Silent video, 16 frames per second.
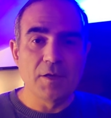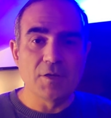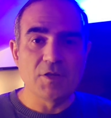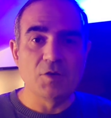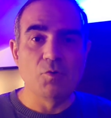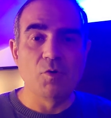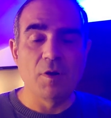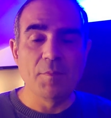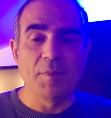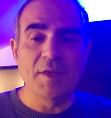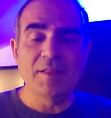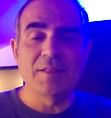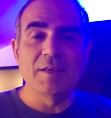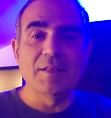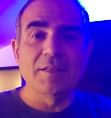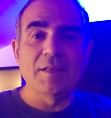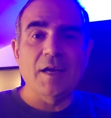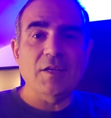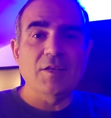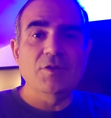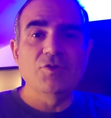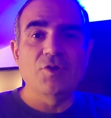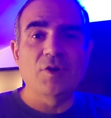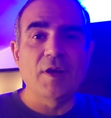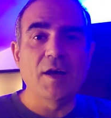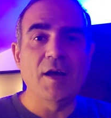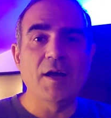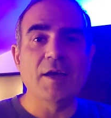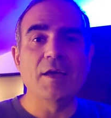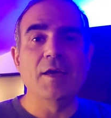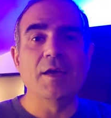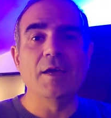e sicuramente andarsi a
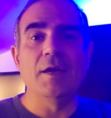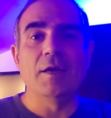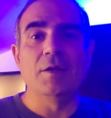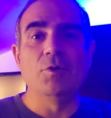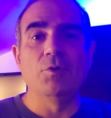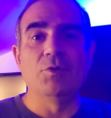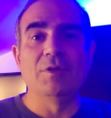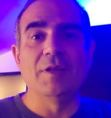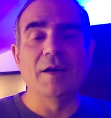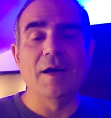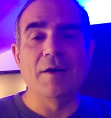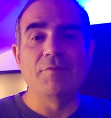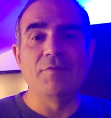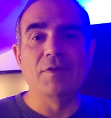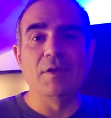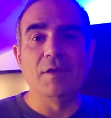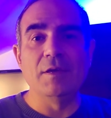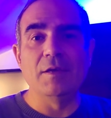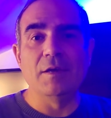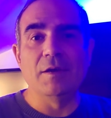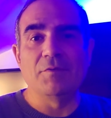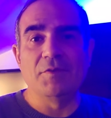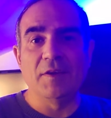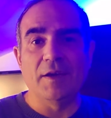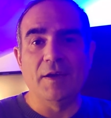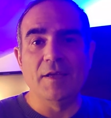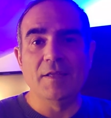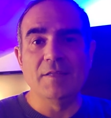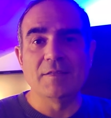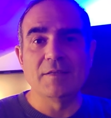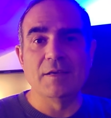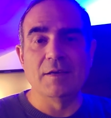giocare gli ottavi a
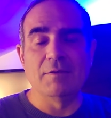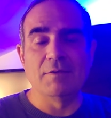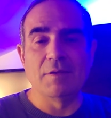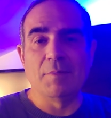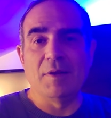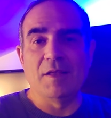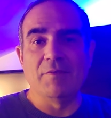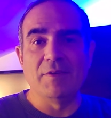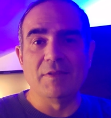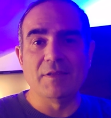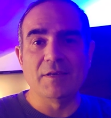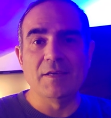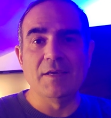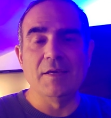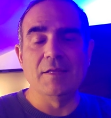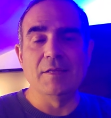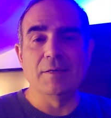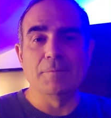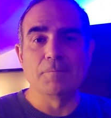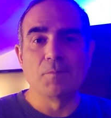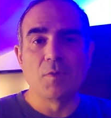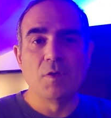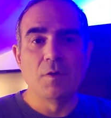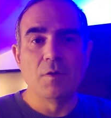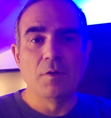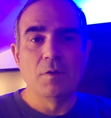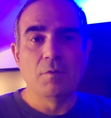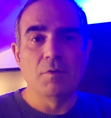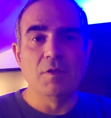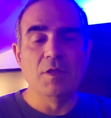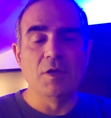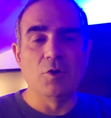Firenze è una bella vetrina.
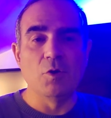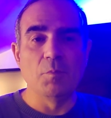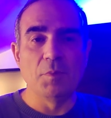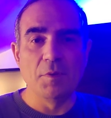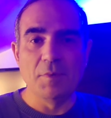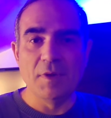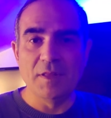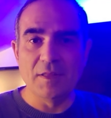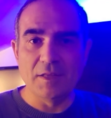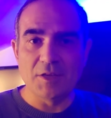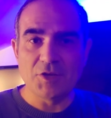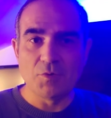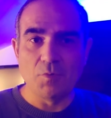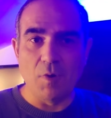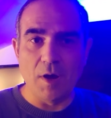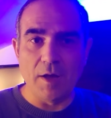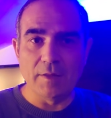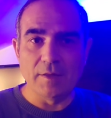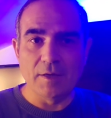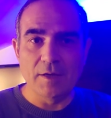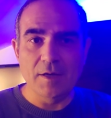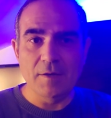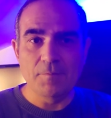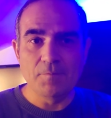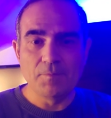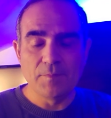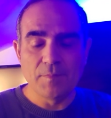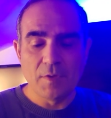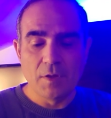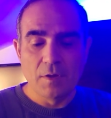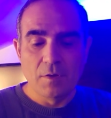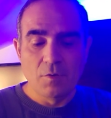Quindi complimenti alla squadra,
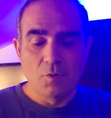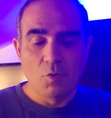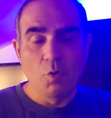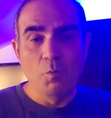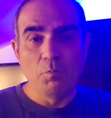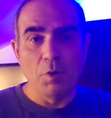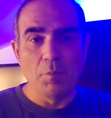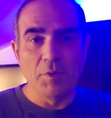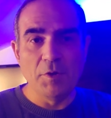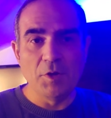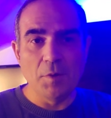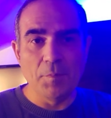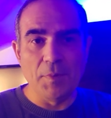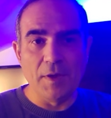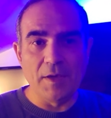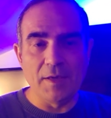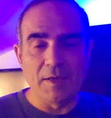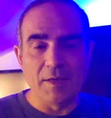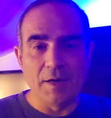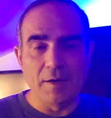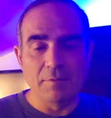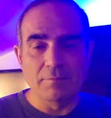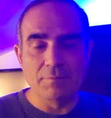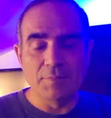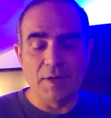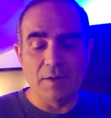un po' meno a Pecchia,